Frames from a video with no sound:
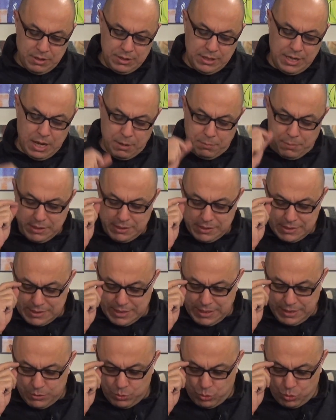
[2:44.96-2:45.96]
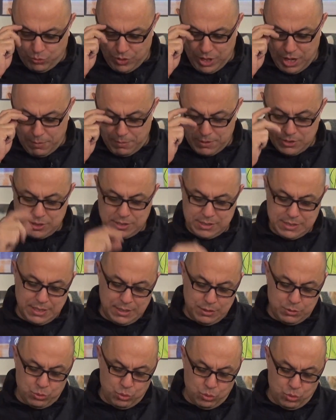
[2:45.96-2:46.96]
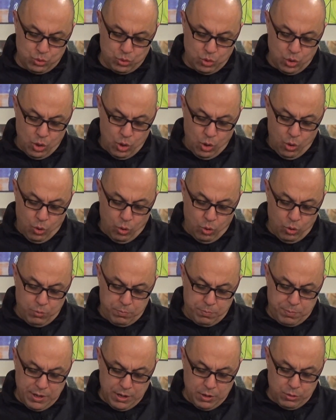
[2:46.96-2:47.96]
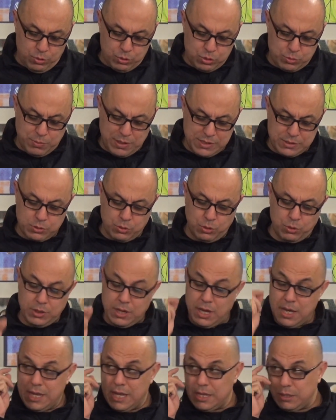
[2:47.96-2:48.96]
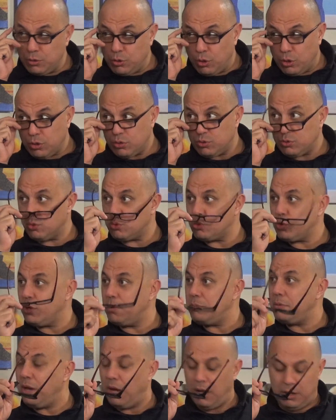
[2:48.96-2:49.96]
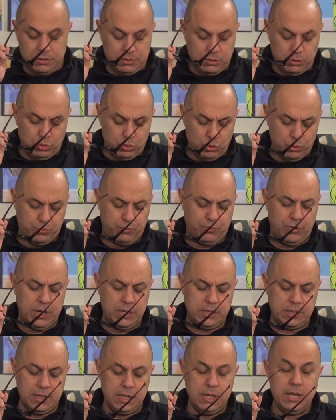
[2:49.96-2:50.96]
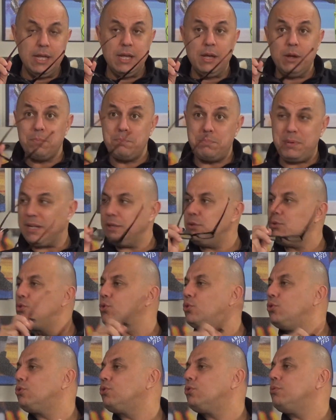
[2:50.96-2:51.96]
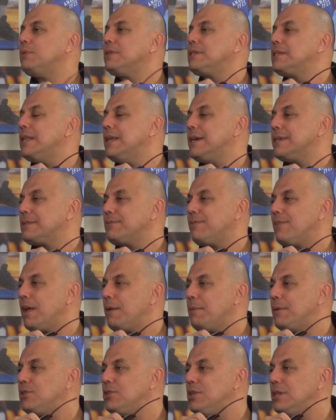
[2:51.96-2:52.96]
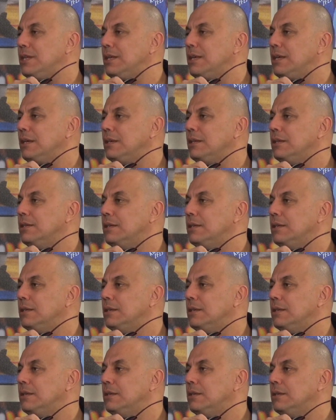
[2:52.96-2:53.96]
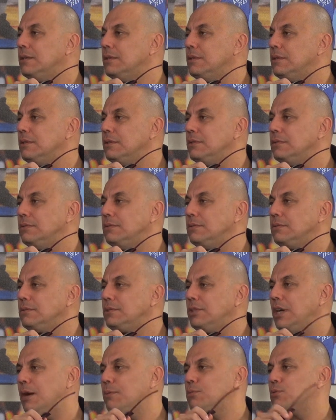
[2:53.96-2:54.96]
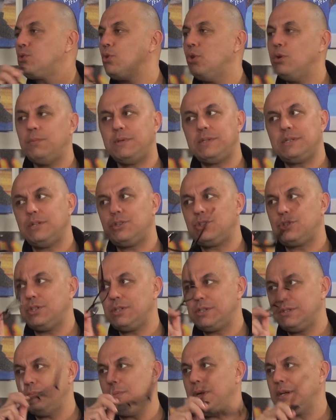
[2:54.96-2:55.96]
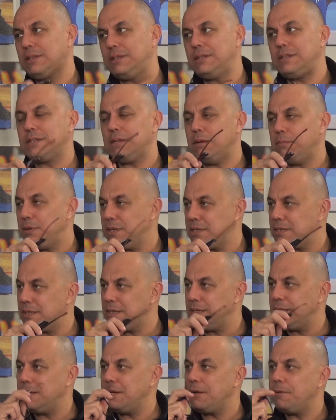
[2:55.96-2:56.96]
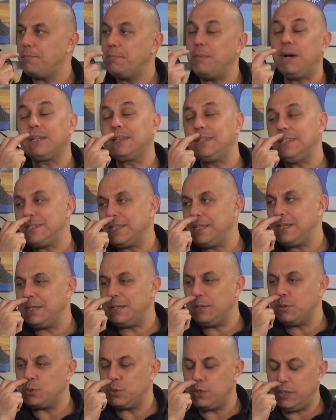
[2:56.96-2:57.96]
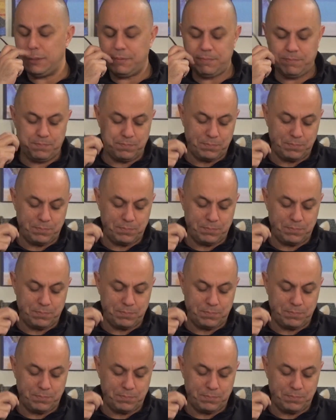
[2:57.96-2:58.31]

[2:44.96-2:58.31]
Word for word: Real Madrid 8-3, Fenerbahçe 8-3, Olympiakos Baskonya 7-4. Sonra bir altılı grup var bir an önce kurtulması lazım Fenerbahçe'nin ki e, kabus görmesin açıkçası Mart Nisan Mayıs ayında. Mart Nisan ayında özür dilerim.